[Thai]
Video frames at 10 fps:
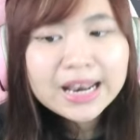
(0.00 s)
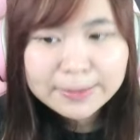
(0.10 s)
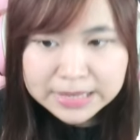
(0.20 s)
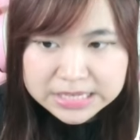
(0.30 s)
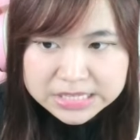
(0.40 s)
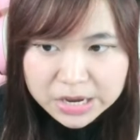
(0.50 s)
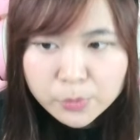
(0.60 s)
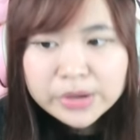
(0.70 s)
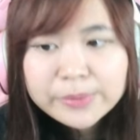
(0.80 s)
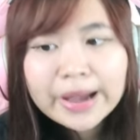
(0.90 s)
รับลิงก์เซอร์
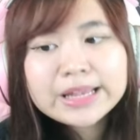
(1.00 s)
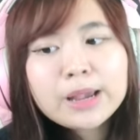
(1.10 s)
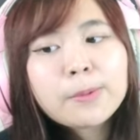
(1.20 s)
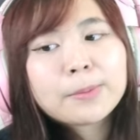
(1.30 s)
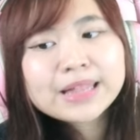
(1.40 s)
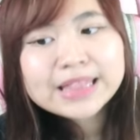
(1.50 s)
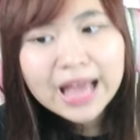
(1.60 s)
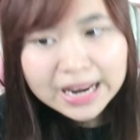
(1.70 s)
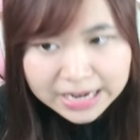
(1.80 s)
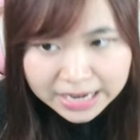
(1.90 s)
วีว่าไอคิวกับพี่ริ
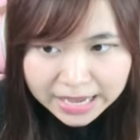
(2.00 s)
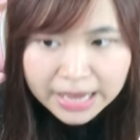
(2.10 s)
ต้านั่นเอ